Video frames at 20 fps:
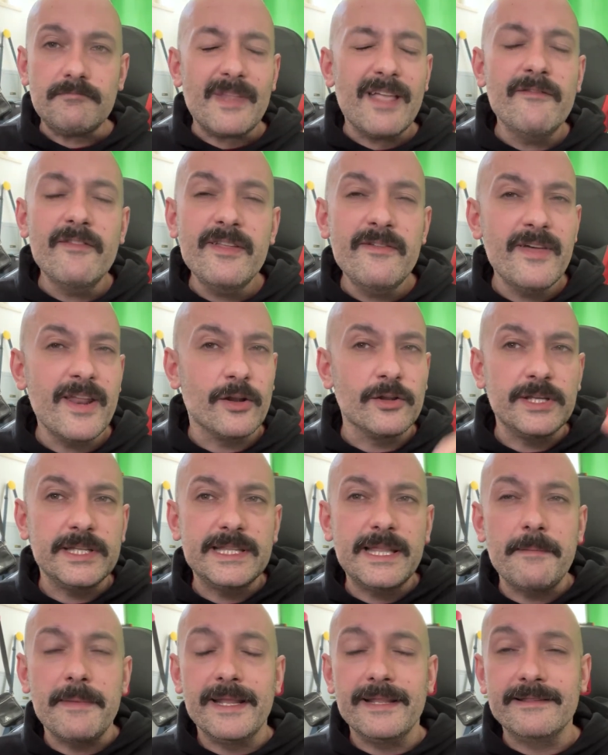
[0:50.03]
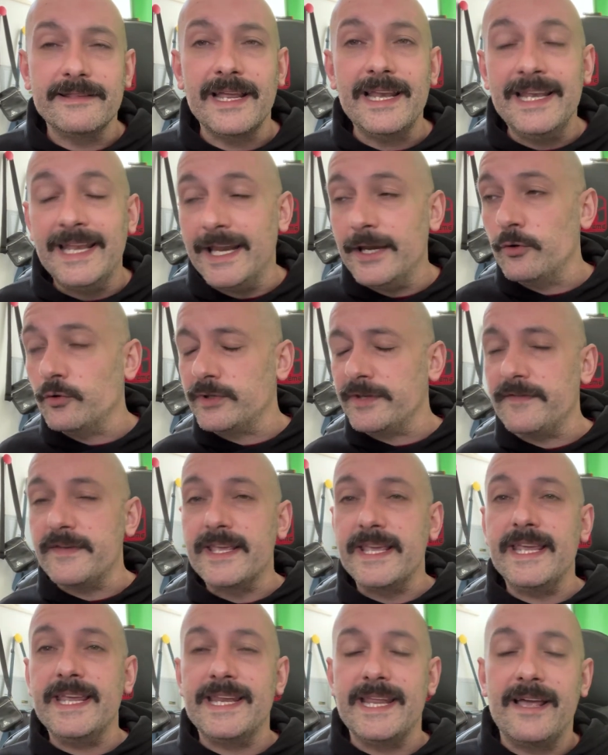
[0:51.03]
vi arriveranno direttamente le
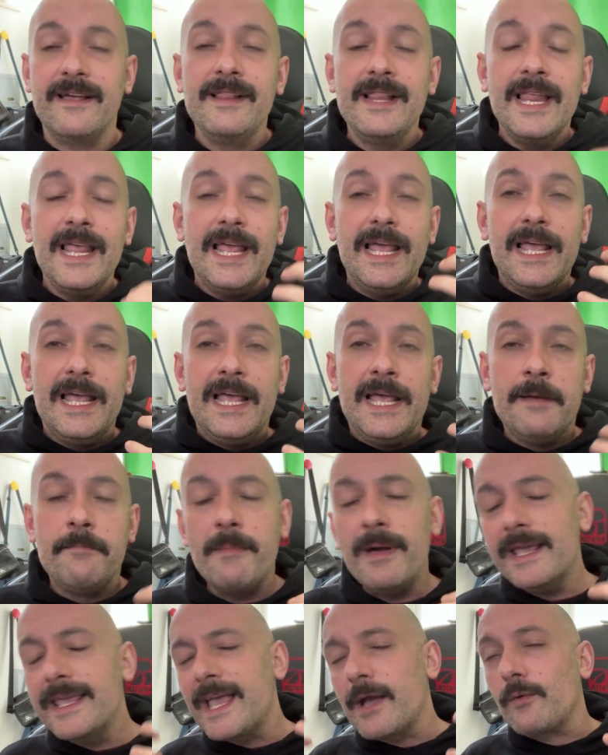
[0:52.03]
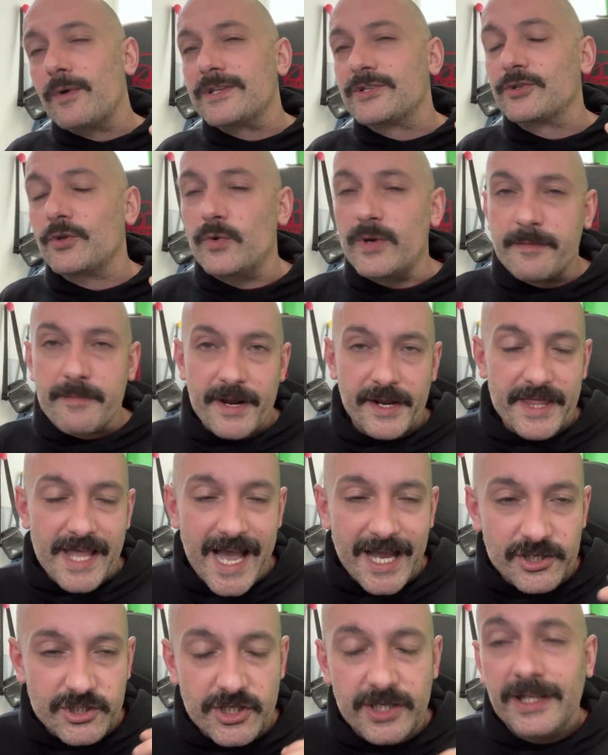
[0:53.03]
notifichine. Ma chi è questo
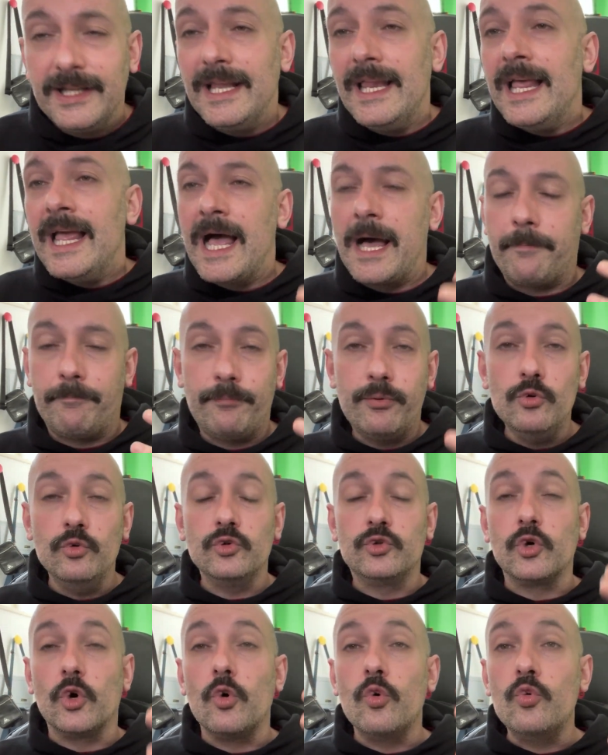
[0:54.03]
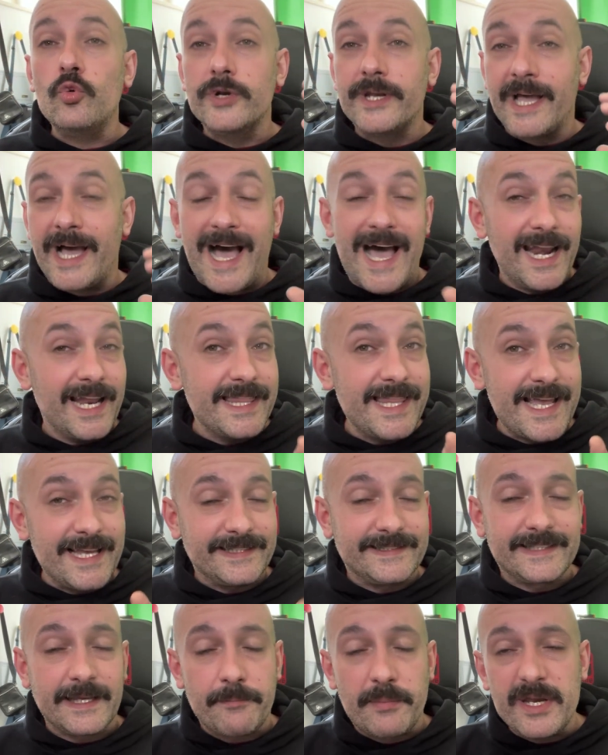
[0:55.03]
Lunibardagi? Appunto un ala
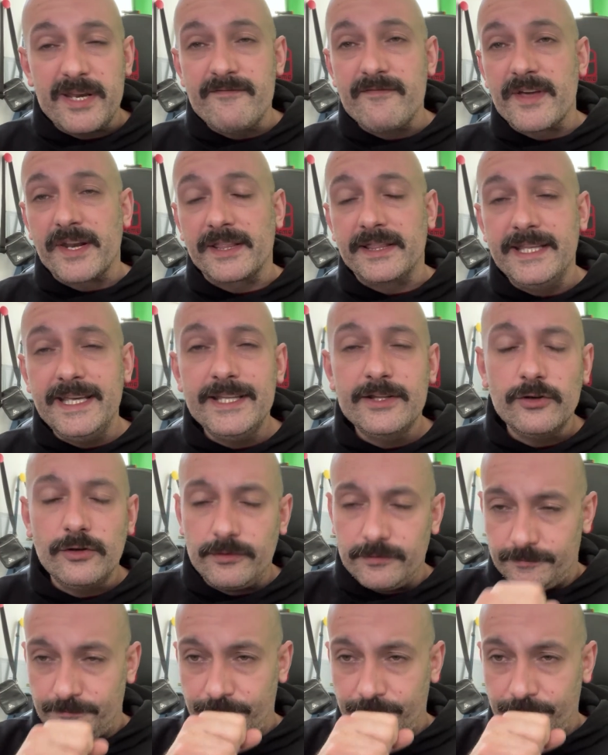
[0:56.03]
destra piede invertito